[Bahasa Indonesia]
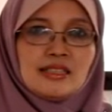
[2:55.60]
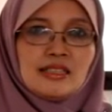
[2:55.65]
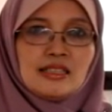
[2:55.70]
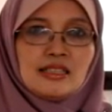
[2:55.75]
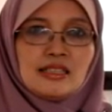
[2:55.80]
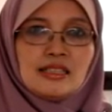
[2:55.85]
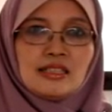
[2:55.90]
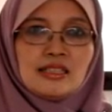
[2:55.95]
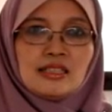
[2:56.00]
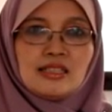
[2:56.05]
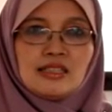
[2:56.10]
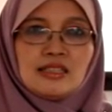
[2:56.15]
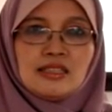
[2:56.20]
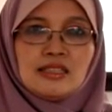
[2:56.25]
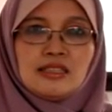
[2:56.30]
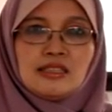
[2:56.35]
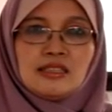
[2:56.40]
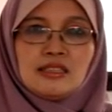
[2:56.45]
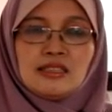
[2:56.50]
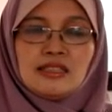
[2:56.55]
Dimana eh,
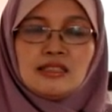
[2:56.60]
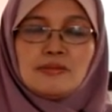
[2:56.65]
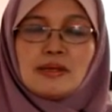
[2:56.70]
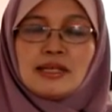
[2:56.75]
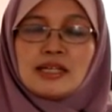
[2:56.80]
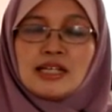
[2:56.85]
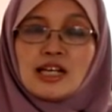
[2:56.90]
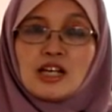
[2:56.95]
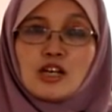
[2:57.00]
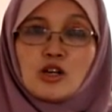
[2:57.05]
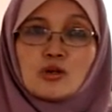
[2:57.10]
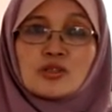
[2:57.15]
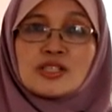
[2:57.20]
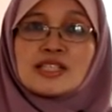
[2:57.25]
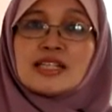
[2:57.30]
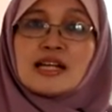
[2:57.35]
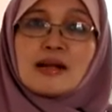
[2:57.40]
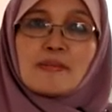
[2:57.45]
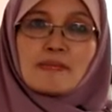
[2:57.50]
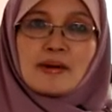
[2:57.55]
di mana engkau
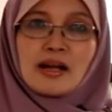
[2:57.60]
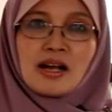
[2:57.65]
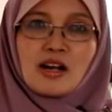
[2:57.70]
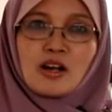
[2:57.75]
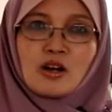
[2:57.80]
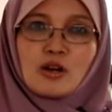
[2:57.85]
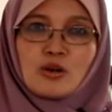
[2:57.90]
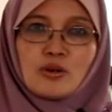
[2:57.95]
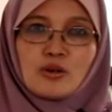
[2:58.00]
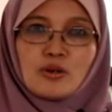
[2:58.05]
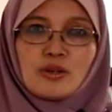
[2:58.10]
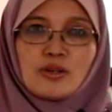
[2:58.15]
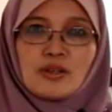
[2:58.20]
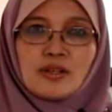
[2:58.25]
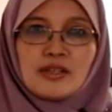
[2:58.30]
siapa engkau